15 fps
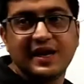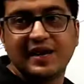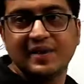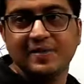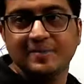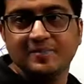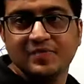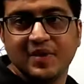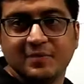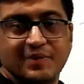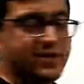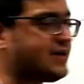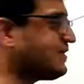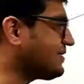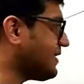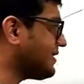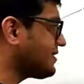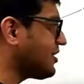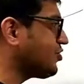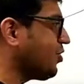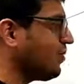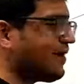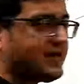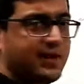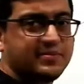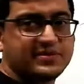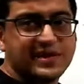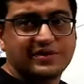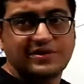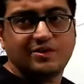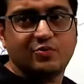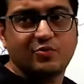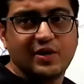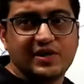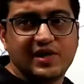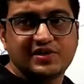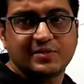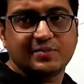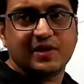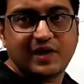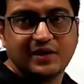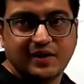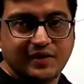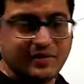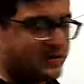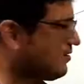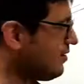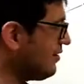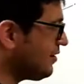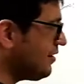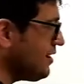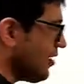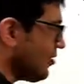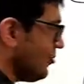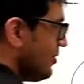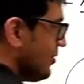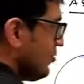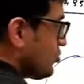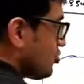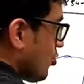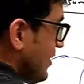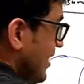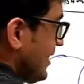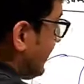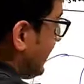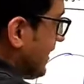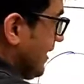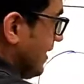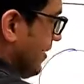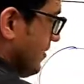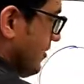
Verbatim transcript: है मतलब इससे अच्छा तो हमारे हमसे अच्छा तो वही है चमगादड़ कि यार उसको ये नहीं दिखेगा